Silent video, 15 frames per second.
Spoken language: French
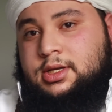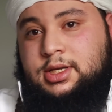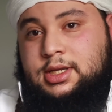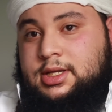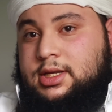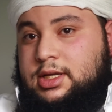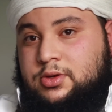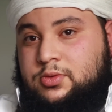
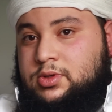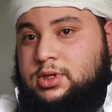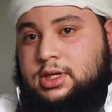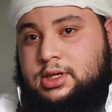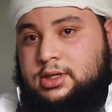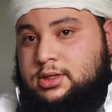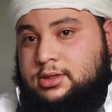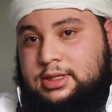Il est
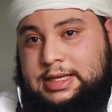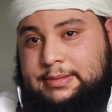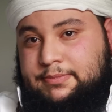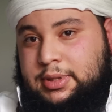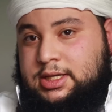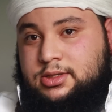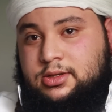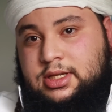unique, il n'y a
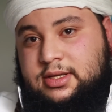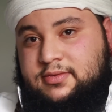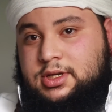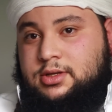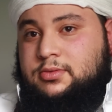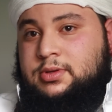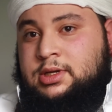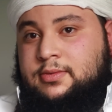personne
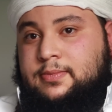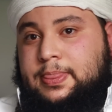avec lui.